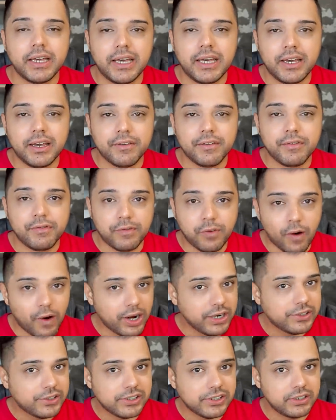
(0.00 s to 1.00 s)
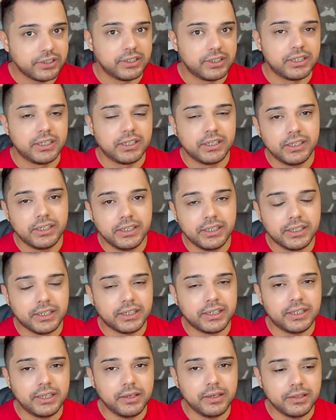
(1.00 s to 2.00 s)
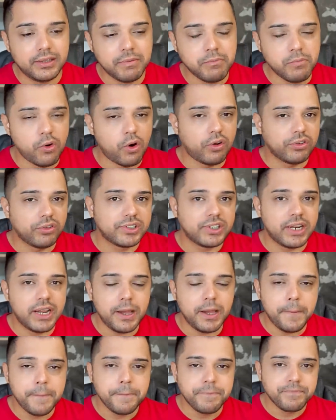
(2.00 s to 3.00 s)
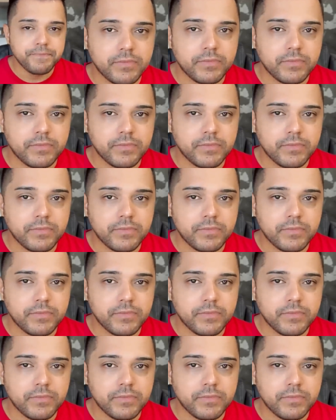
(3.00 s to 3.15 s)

é, forte e que demonstra